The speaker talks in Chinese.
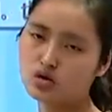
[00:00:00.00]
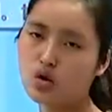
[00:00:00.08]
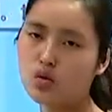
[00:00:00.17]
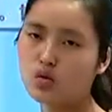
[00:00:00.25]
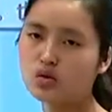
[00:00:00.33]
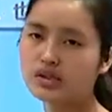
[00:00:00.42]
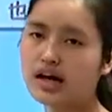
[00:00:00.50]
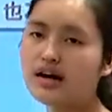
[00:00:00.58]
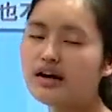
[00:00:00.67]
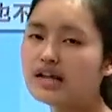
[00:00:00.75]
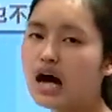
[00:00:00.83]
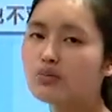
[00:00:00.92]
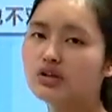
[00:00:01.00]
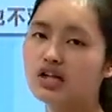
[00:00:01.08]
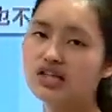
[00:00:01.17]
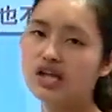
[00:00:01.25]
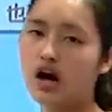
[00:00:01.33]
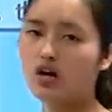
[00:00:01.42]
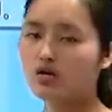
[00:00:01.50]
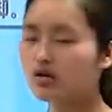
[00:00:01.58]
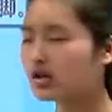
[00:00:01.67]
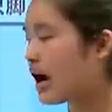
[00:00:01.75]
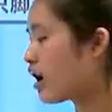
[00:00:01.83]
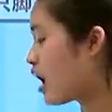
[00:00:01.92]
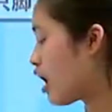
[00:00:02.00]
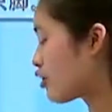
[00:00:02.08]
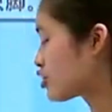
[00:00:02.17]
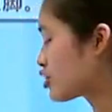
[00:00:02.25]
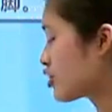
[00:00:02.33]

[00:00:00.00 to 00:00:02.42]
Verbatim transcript: 动物的它们的脚。刚好